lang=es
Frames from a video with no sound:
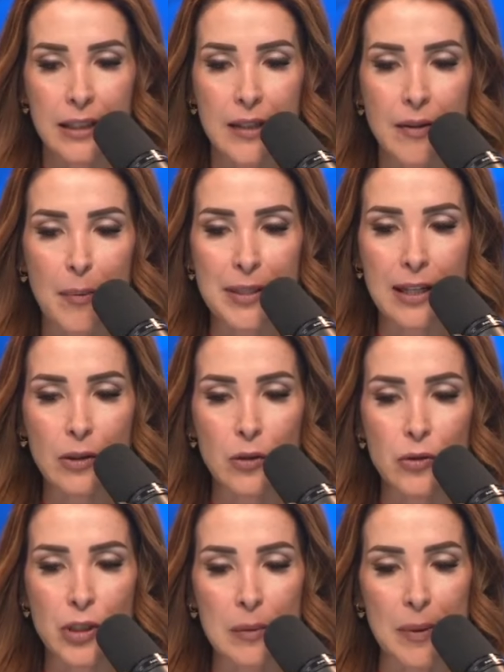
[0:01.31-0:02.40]
¿Qué va a pasar
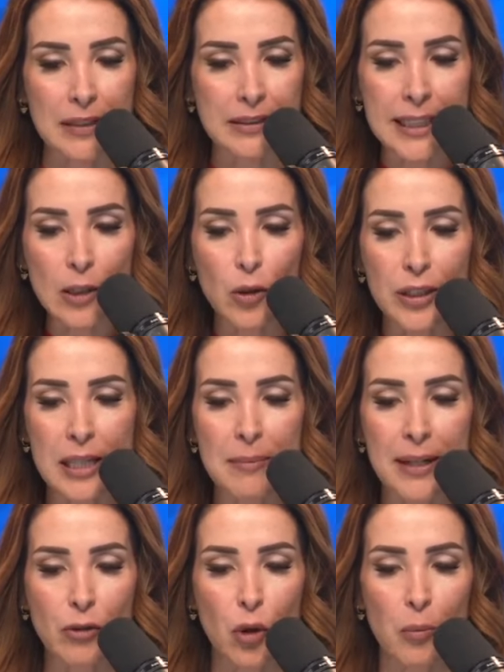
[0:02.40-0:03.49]
con Chilpancingo? ¿Quién
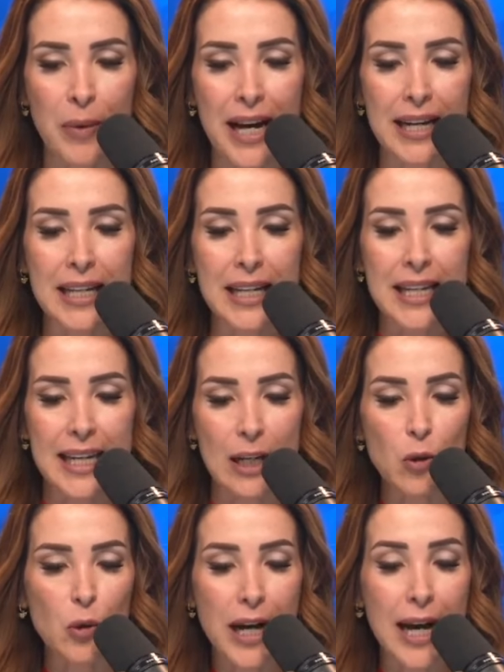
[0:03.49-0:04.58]
va a tomar
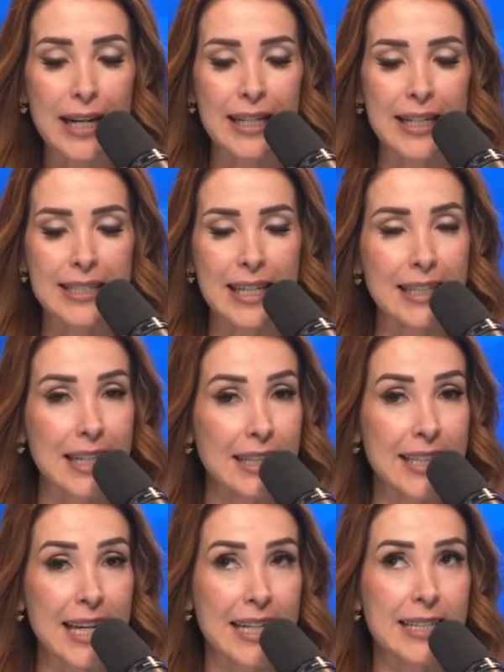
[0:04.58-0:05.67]
el lugar en esta
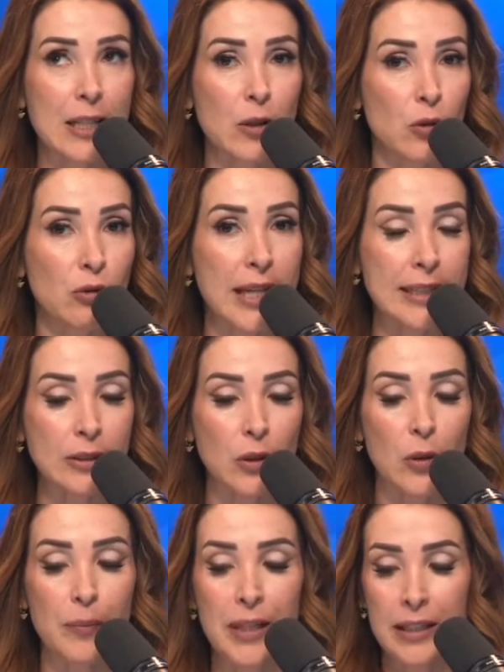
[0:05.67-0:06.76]
alcaldía, en este
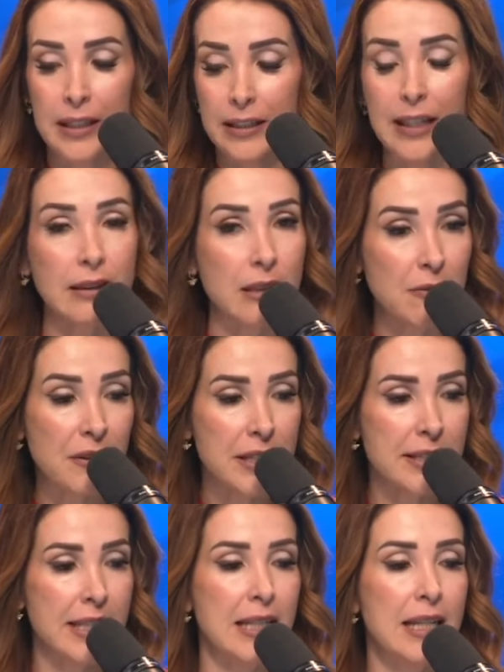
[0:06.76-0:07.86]
contexto eh, tan
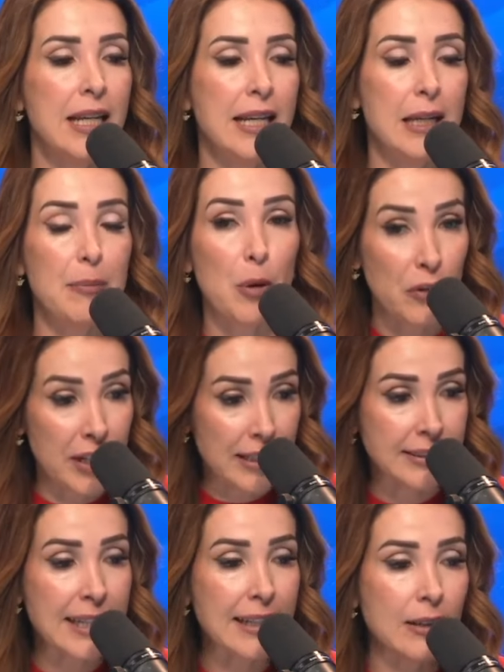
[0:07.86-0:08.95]
difícil? Eh,
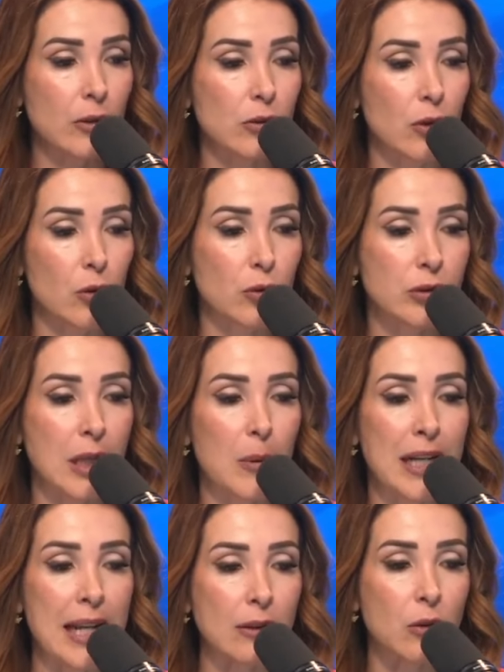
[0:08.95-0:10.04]
podría ser el doctor
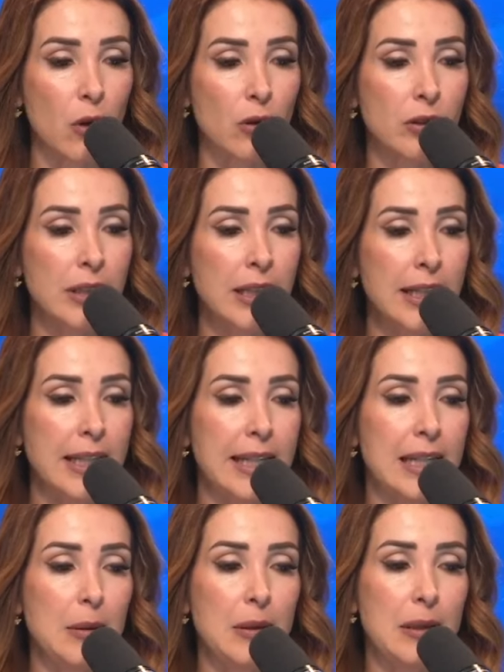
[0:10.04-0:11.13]
Gustavo Alarcón,
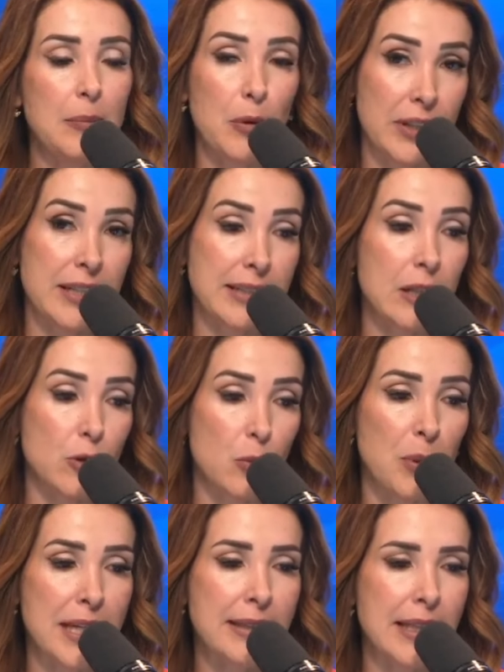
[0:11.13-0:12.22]
él podría ser el
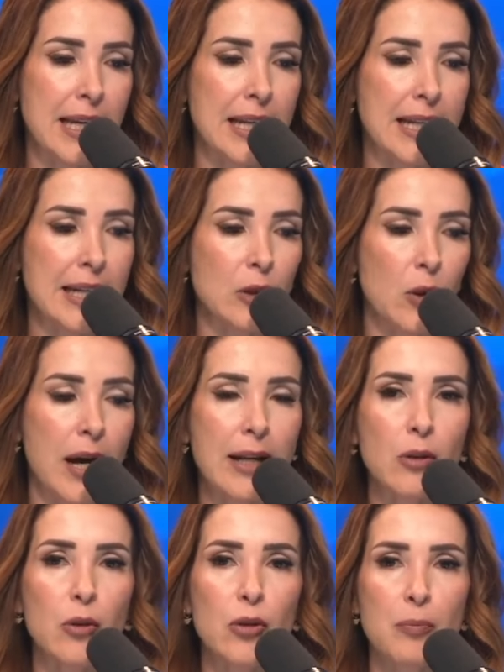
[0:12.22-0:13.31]
suplente de Alejandro
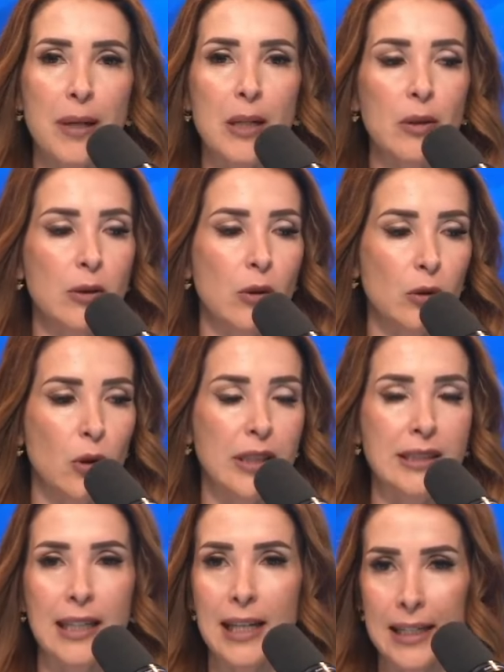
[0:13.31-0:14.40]
Arcos, pero el doctor
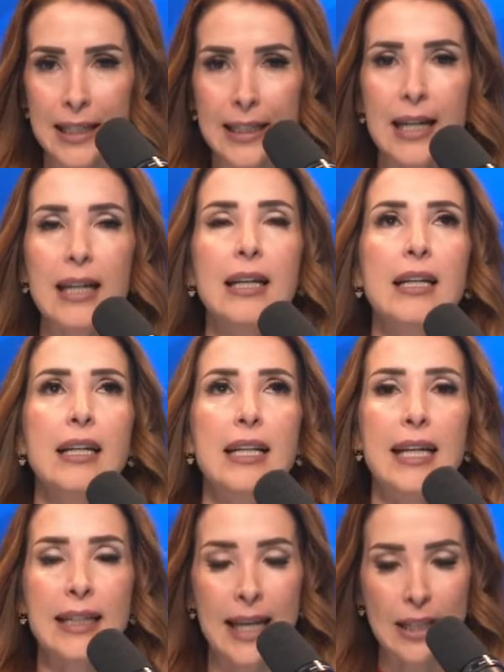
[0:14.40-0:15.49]
está en la línea.
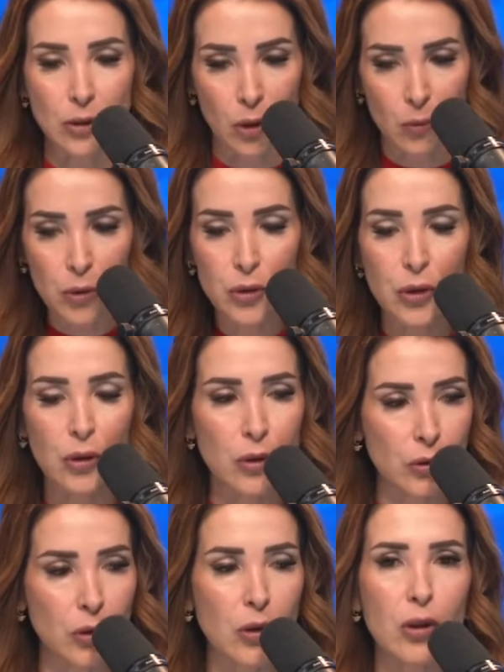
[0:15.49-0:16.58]
Le agradezco mucho,
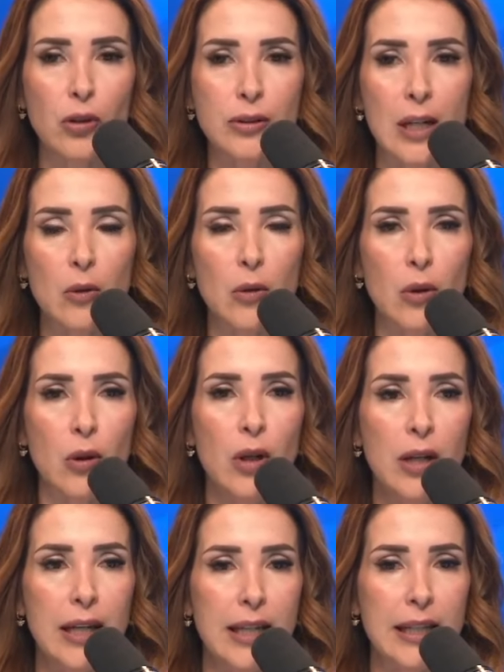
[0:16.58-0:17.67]
doctor. Lo saludo
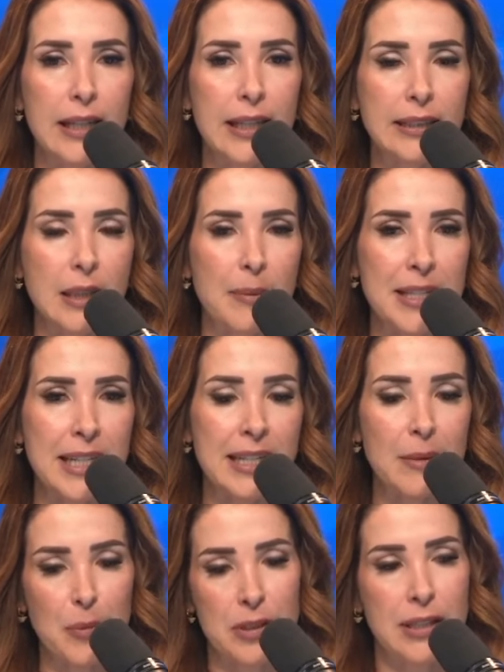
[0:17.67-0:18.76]
eh, esta
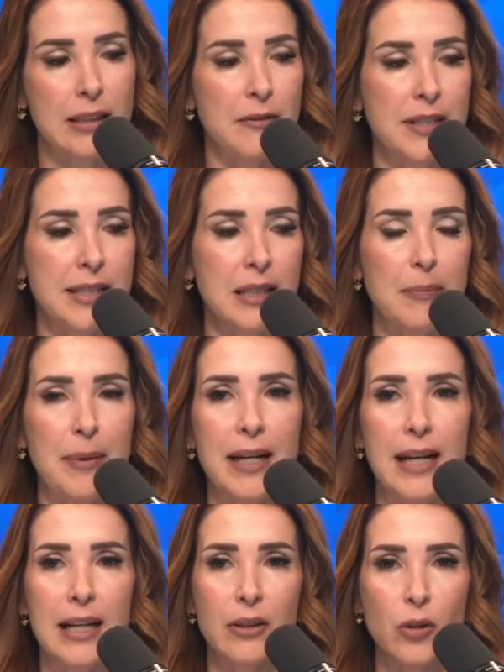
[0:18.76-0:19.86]
mañana, pues tan difícil
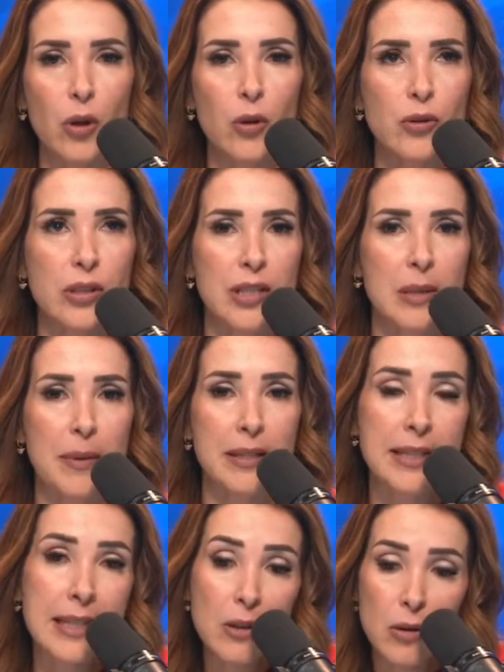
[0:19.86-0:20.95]
para todos en
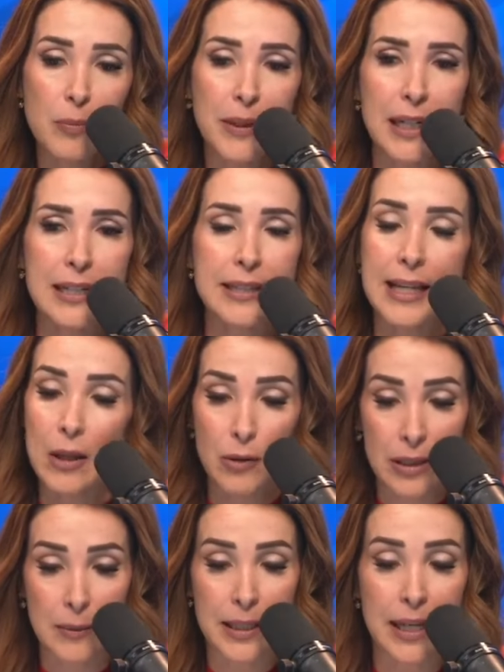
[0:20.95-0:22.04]
Chilpancingo, para el Estado
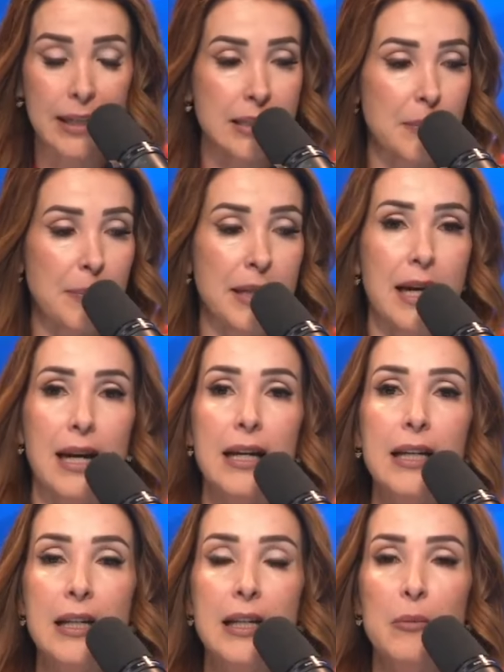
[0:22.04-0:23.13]
y debería de ser para,
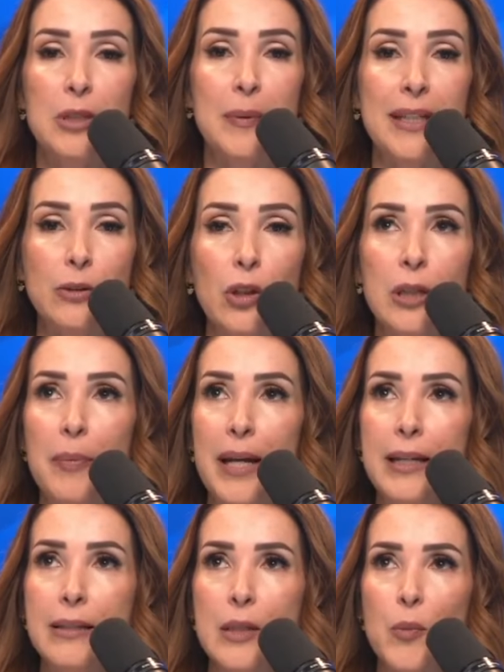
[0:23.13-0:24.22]
pues, para todo el
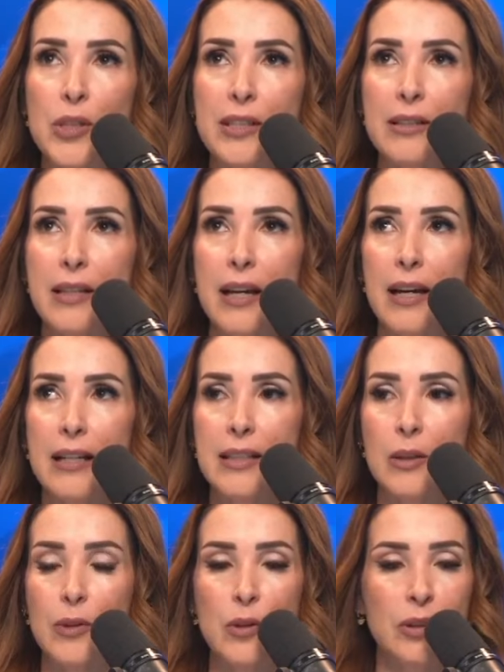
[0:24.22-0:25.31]
país después de esta
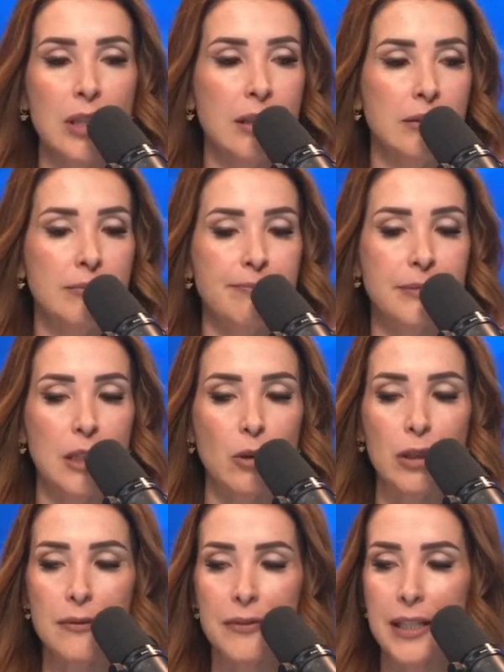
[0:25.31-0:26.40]
situación tan
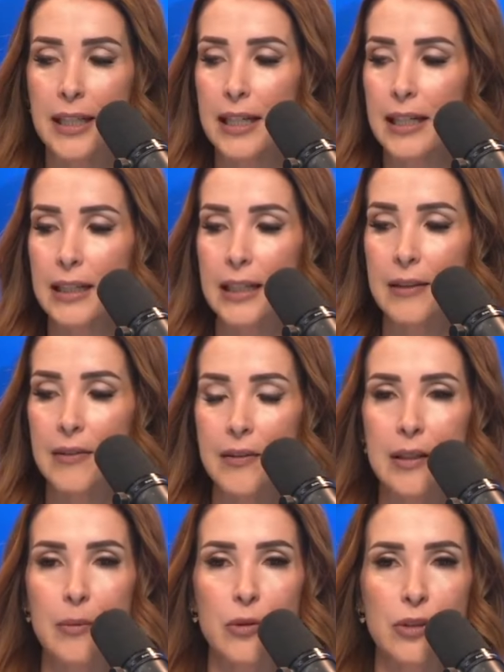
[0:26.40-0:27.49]
terrorífica que
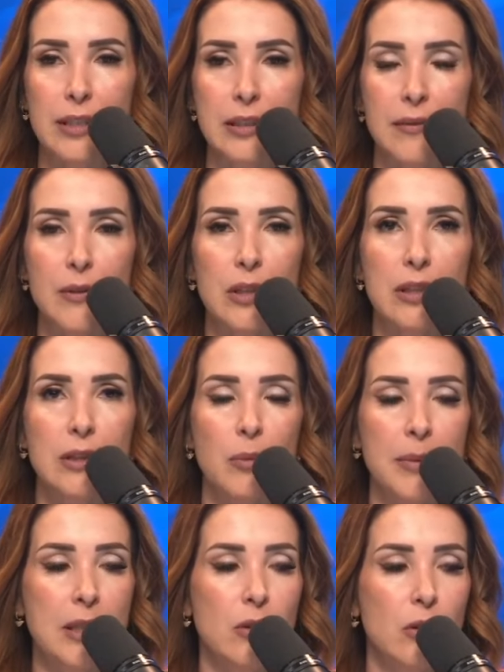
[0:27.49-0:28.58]
vivimos, que se vivió el
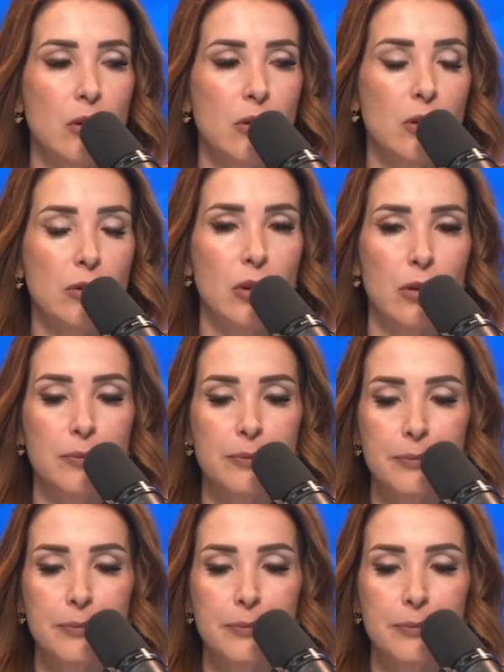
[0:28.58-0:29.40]
domingo, doctor.